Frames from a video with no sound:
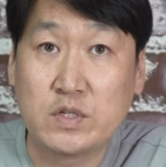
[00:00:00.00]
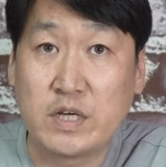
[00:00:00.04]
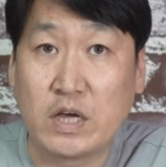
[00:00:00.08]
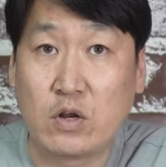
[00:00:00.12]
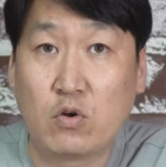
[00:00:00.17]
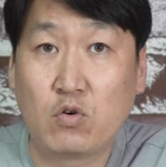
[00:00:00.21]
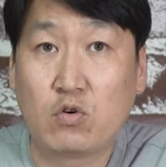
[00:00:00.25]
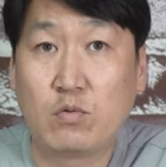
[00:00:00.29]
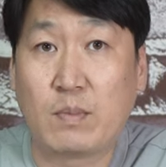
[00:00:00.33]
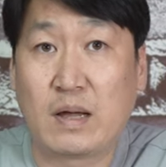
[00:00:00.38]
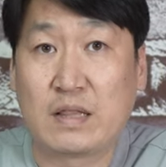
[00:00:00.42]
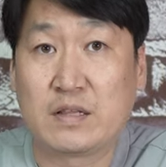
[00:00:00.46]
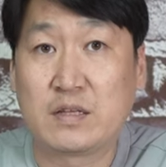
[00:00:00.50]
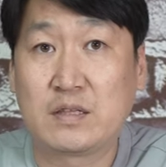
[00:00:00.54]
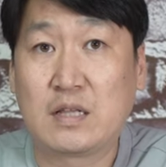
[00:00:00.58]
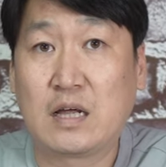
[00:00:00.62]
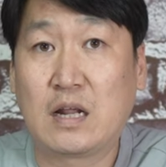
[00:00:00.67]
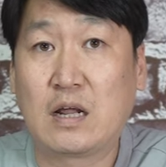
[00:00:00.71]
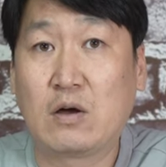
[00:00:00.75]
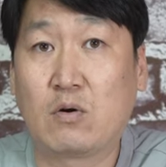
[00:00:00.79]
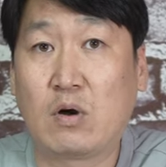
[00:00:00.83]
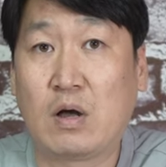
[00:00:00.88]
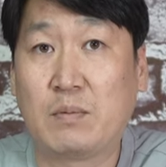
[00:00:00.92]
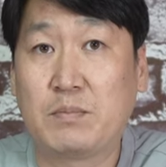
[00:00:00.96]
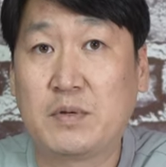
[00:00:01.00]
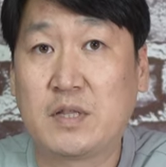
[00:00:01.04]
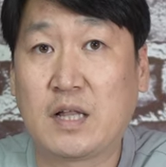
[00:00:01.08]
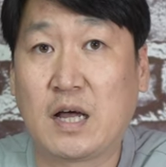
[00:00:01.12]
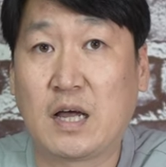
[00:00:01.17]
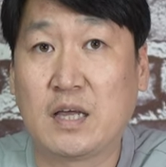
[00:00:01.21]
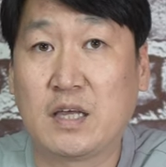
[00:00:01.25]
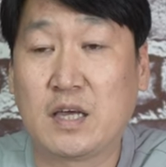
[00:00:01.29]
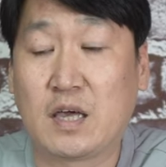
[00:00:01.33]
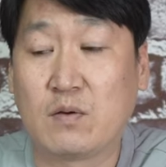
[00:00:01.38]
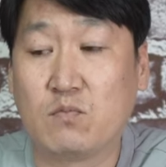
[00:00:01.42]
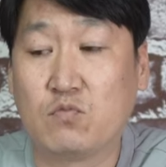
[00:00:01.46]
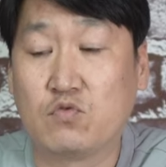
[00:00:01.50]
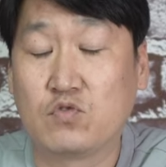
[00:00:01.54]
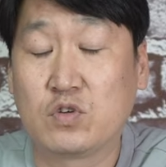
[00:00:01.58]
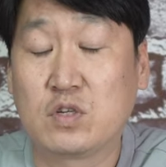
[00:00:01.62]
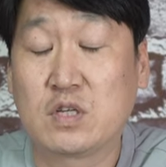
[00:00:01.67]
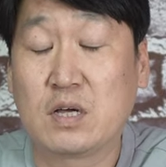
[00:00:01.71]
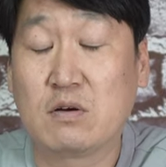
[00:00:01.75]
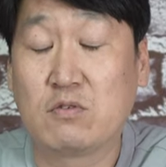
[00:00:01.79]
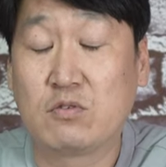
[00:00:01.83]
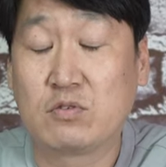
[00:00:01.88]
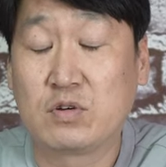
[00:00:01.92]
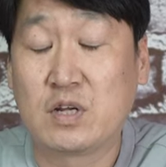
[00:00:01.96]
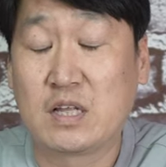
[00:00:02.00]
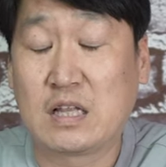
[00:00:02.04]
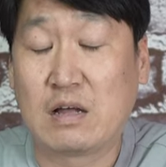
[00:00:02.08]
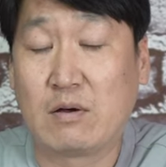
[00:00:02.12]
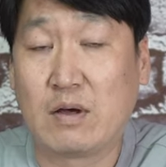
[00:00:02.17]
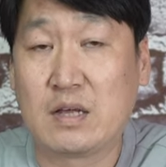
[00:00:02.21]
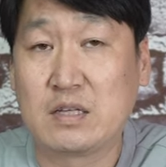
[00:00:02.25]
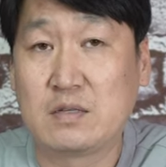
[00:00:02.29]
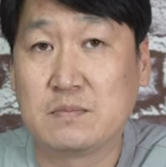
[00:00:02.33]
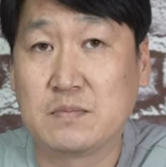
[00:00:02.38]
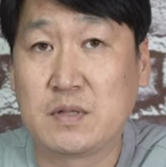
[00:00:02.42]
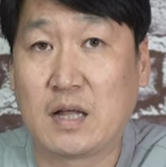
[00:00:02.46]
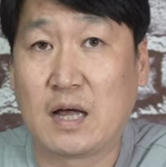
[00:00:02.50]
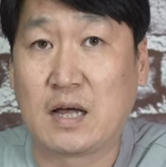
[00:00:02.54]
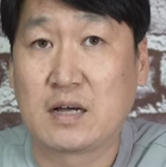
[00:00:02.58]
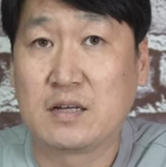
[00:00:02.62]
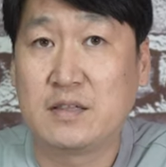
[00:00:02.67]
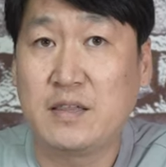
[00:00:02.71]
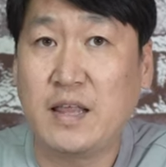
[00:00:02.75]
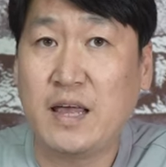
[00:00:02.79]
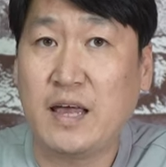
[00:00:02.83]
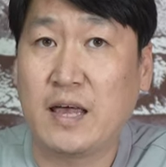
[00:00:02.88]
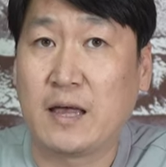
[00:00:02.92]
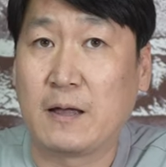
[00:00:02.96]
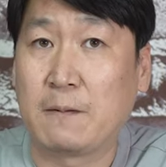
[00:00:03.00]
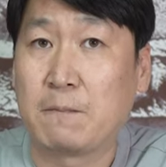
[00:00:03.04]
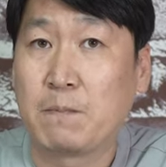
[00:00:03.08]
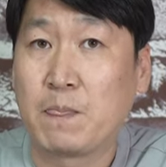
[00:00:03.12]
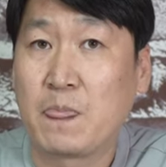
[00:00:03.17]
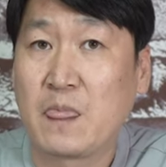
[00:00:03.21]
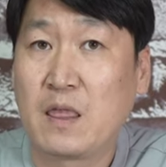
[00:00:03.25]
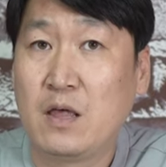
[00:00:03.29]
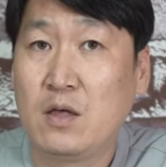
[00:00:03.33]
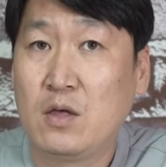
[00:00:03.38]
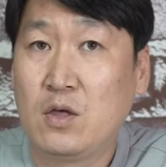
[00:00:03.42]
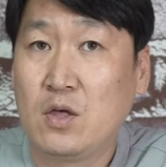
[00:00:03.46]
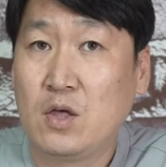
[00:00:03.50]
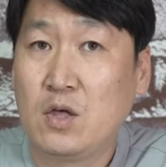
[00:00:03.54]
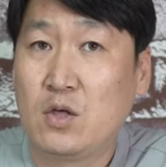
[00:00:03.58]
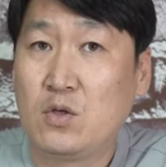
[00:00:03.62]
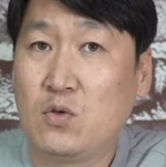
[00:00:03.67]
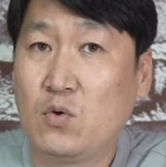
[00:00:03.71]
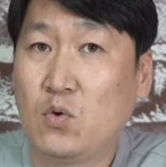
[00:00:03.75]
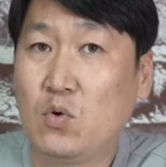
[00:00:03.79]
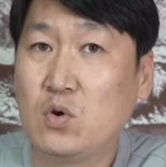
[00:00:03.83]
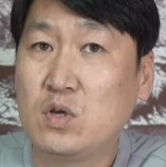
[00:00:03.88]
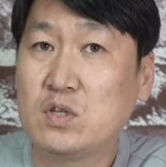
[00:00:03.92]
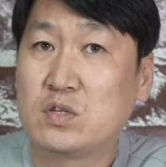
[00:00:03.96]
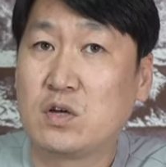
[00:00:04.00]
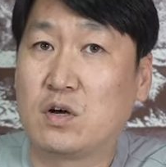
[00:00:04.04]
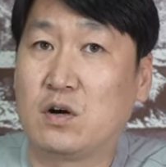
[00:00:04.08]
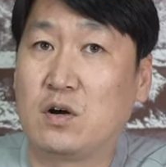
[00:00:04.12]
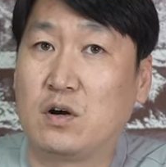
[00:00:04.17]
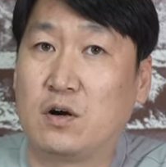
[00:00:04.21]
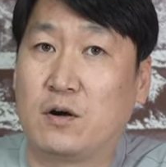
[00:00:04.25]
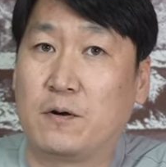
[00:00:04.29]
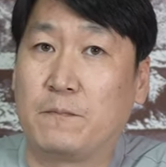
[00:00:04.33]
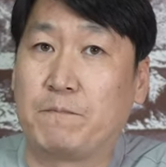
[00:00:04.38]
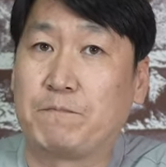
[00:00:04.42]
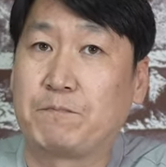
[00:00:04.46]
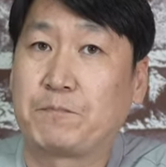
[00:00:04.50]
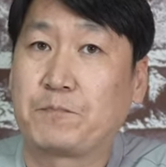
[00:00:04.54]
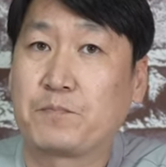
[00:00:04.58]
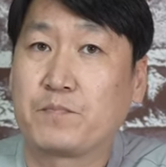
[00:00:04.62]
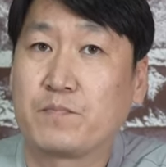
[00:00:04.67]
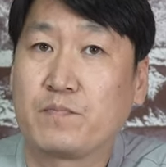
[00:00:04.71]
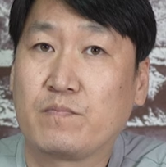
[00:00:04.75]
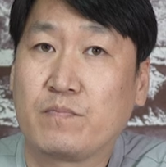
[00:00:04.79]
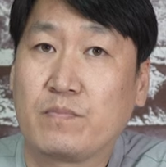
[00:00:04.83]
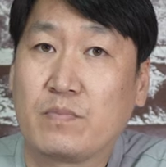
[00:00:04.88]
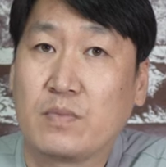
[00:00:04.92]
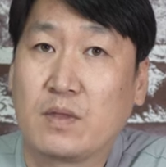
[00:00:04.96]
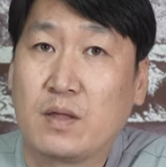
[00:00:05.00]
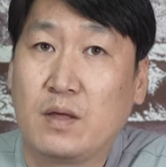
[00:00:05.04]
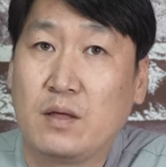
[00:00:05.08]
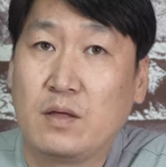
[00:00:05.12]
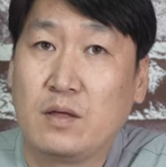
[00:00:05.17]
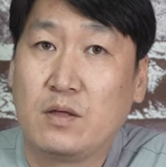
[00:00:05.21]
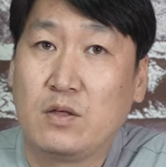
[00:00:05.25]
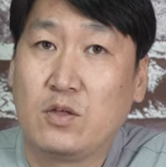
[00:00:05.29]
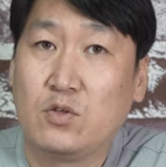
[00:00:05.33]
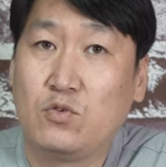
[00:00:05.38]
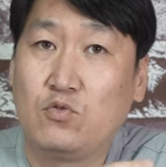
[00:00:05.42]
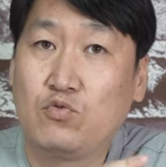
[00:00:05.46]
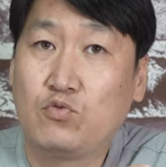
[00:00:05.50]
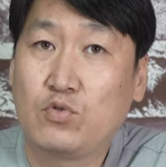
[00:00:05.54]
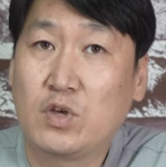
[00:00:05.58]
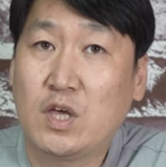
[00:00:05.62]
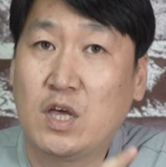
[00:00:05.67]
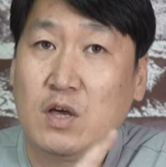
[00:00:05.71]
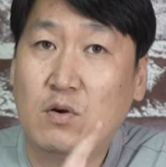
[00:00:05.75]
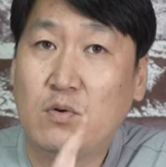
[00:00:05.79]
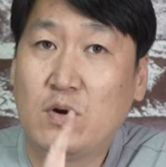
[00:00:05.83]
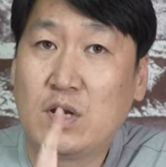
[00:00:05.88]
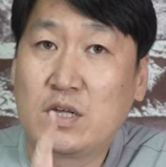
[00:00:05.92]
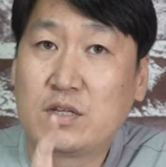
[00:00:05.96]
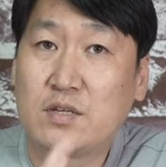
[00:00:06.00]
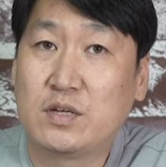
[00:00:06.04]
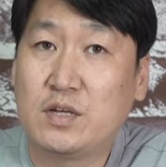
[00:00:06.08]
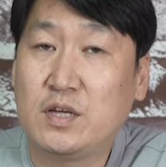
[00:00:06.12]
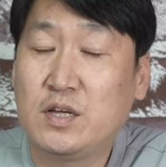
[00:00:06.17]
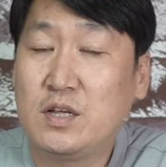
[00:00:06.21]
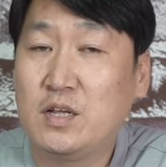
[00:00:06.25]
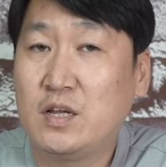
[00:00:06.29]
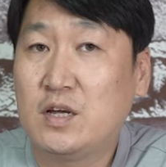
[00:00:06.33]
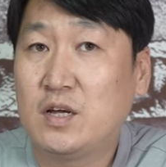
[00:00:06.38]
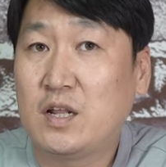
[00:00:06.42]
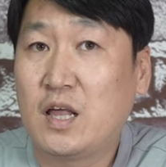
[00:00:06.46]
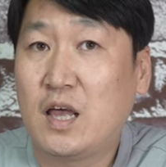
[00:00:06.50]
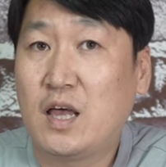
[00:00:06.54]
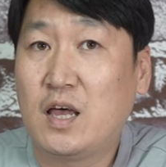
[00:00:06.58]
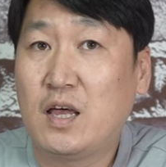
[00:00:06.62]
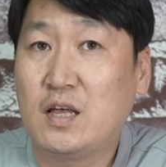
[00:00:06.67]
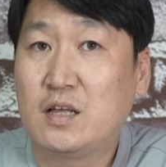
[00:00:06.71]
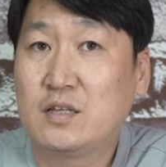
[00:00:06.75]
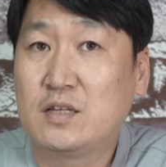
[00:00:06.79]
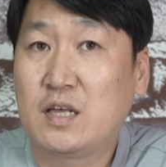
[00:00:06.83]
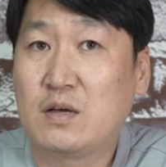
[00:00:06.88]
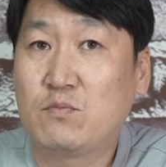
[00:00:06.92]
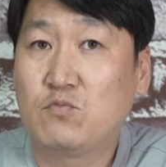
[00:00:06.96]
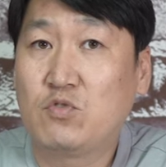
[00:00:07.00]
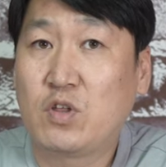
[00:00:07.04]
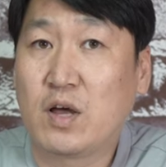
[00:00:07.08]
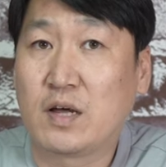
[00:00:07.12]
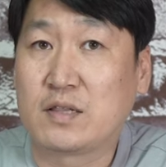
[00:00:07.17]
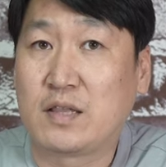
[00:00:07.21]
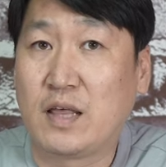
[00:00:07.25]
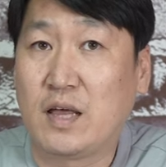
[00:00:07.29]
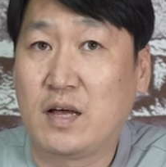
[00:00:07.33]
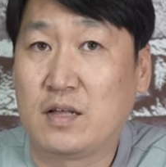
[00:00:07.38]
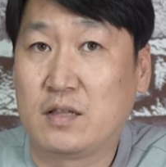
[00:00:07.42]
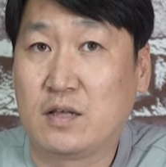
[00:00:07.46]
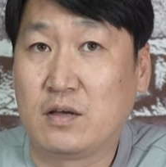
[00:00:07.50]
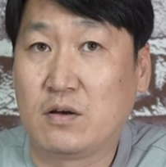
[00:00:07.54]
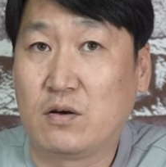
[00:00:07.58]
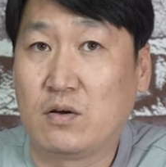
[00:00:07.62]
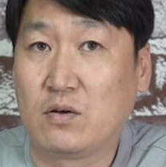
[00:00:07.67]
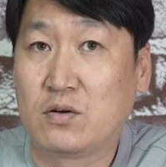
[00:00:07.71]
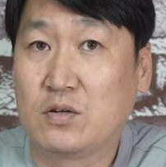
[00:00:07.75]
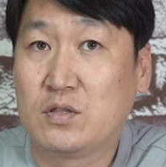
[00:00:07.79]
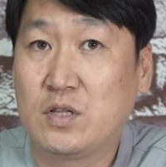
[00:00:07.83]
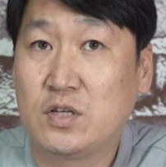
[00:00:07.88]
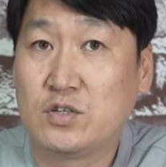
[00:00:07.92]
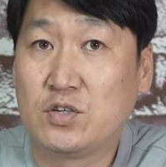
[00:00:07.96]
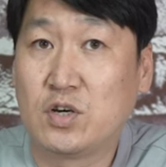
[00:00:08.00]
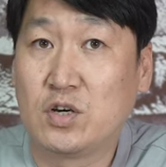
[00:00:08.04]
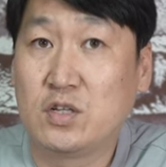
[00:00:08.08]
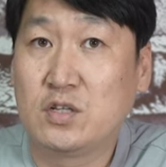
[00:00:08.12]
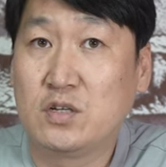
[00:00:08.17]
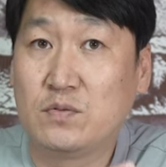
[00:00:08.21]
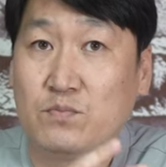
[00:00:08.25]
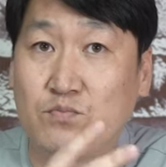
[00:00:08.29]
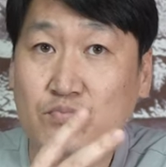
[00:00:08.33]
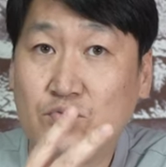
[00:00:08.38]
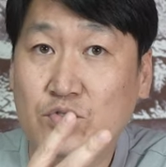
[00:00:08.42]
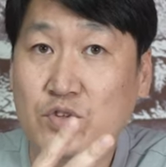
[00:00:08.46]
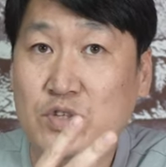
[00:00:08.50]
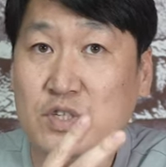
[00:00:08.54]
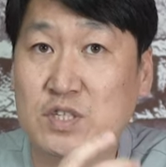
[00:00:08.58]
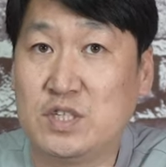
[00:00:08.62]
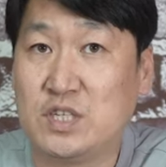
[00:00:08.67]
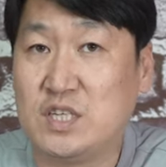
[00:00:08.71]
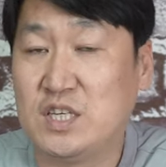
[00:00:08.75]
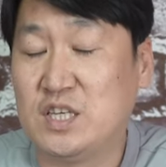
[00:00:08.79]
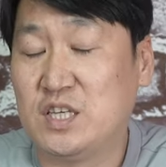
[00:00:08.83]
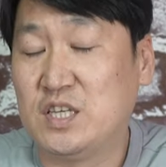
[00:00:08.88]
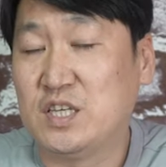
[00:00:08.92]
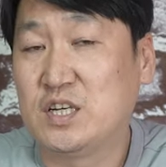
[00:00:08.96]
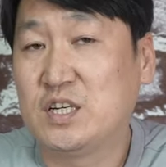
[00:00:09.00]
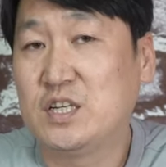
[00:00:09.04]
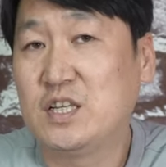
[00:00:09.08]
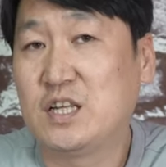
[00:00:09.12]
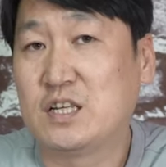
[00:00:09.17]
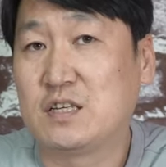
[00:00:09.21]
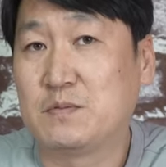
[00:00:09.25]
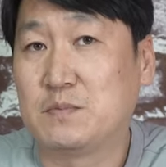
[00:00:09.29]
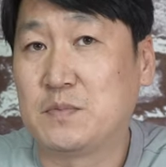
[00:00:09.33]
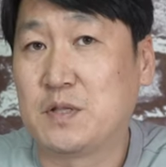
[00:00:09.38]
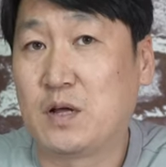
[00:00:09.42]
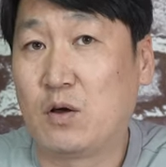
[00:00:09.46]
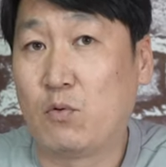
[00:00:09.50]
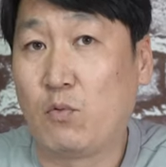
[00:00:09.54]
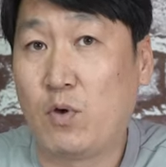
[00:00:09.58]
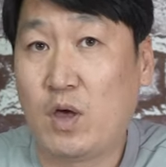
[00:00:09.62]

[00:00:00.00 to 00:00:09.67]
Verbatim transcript: 재료를 만든다라고 합니다 이게 문서상으로 그래 나와 있습니다 근데 여기서 6개월에서 1년에 생분해가 돼야 돼요. 근데 저는 뿌린 지 2년이 됐습니다.